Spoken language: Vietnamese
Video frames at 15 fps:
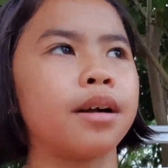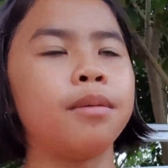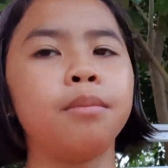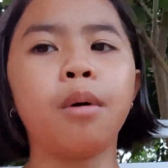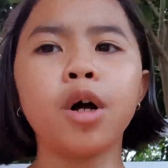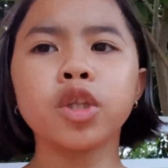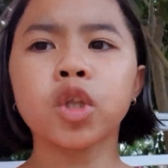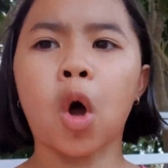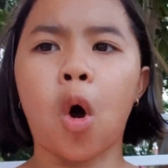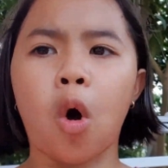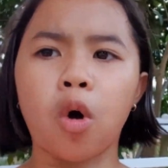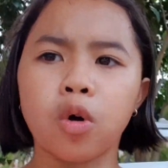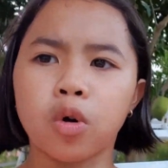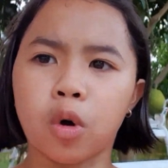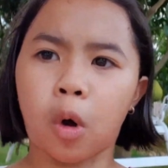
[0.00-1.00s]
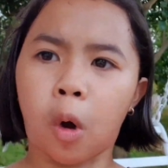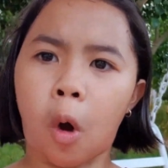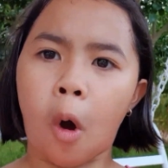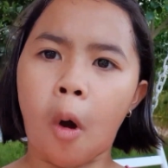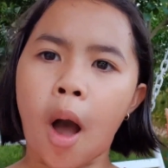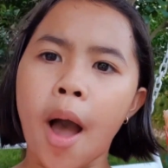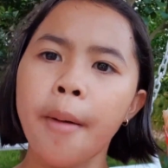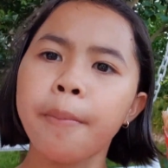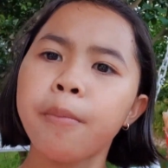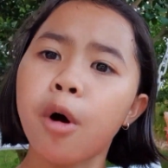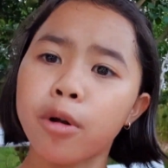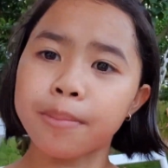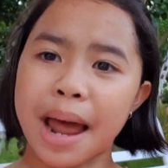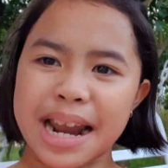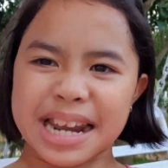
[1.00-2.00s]
mỗi tổ có
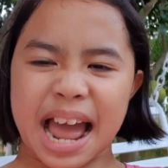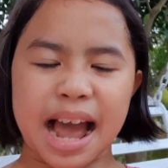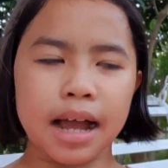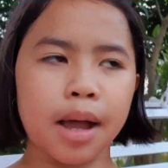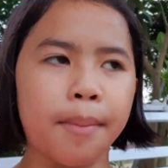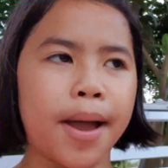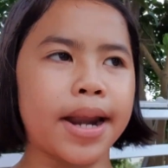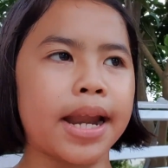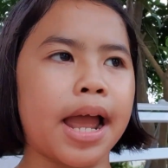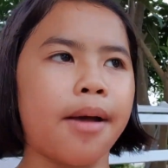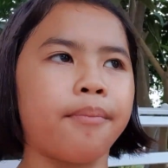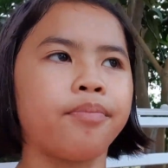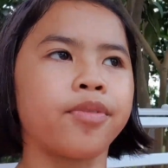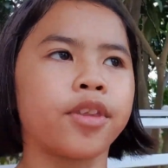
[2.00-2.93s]
một bạn thắng các bạn ạ